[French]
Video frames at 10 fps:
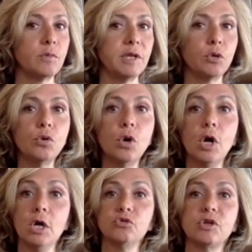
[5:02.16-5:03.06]
le métro
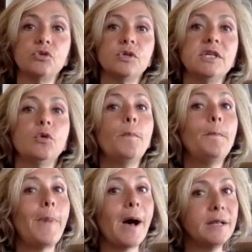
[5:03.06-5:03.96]
soient ceux qui n'ont
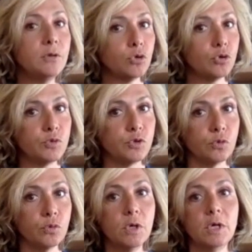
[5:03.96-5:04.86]
pas d'autre
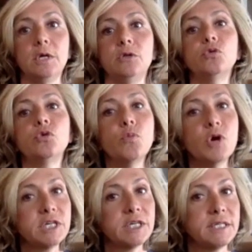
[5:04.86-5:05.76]
option. Donc moi,
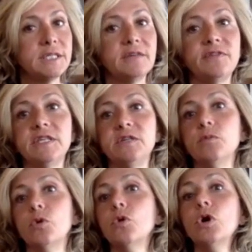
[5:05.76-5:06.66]
j'incite
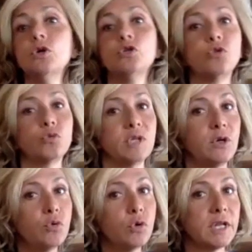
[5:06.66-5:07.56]
effectivement ceux qui ont des
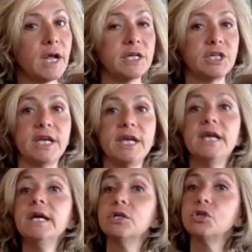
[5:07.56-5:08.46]
courts
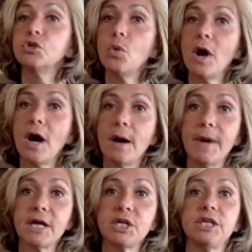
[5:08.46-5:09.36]
trajets, soit à
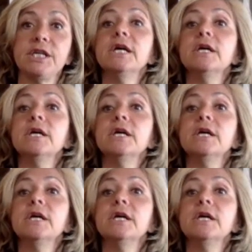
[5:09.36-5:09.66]
marcher,